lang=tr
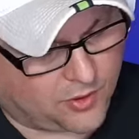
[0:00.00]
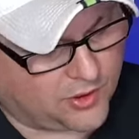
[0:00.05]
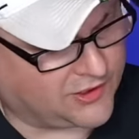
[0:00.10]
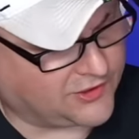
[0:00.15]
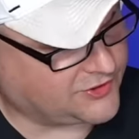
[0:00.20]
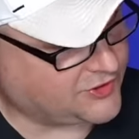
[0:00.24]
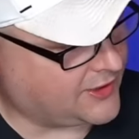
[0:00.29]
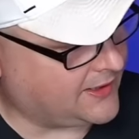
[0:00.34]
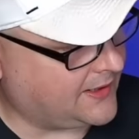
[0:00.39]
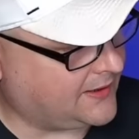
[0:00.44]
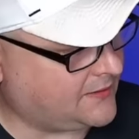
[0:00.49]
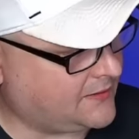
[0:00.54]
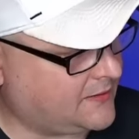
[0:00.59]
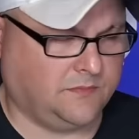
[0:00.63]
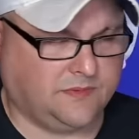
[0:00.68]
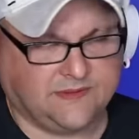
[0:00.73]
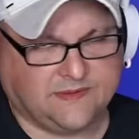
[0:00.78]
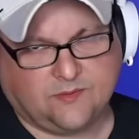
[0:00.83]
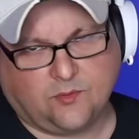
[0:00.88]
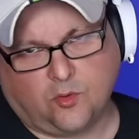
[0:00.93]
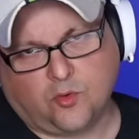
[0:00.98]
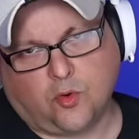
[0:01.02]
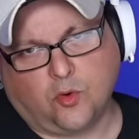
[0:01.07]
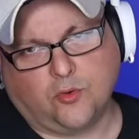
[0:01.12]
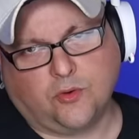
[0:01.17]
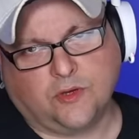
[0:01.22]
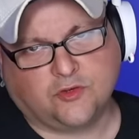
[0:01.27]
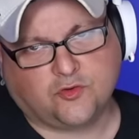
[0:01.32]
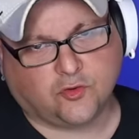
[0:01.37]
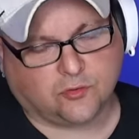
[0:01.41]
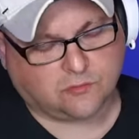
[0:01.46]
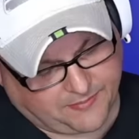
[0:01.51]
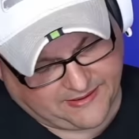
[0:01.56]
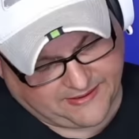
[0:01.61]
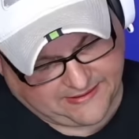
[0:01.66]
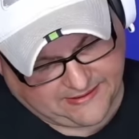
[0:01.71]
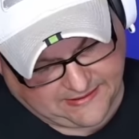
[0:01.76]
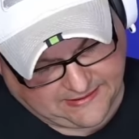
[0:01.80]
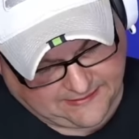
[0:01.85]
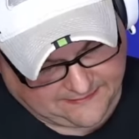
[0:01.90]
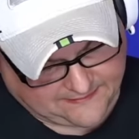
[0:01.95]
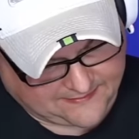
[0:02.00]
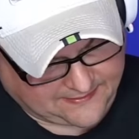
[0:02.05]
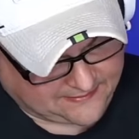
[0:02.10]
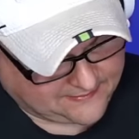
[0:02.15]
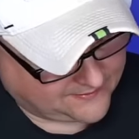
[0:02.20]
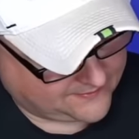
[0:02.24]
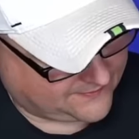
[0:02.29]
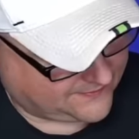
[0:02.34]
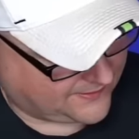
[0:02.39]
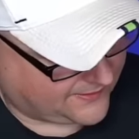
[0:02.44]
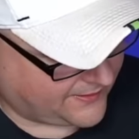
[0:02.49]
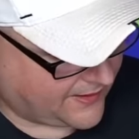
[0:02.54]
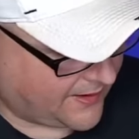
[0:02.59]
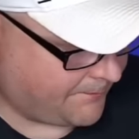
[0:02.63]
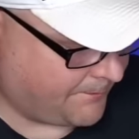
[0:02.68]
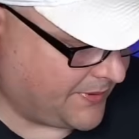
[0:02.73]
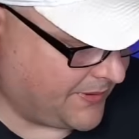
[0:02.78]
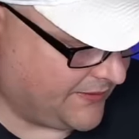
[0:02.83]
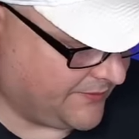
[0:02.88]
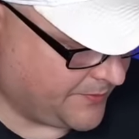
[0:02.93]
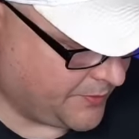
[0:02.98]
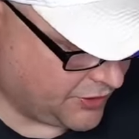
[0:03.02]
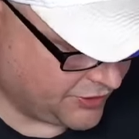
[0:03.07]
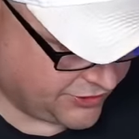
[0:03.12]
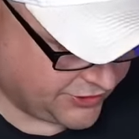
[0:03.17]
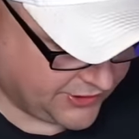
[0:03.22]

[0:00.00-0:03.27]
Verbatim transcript: böyle şeyler. Biz o konuda çok bilgili insanlarız yani. Yapmayız böyle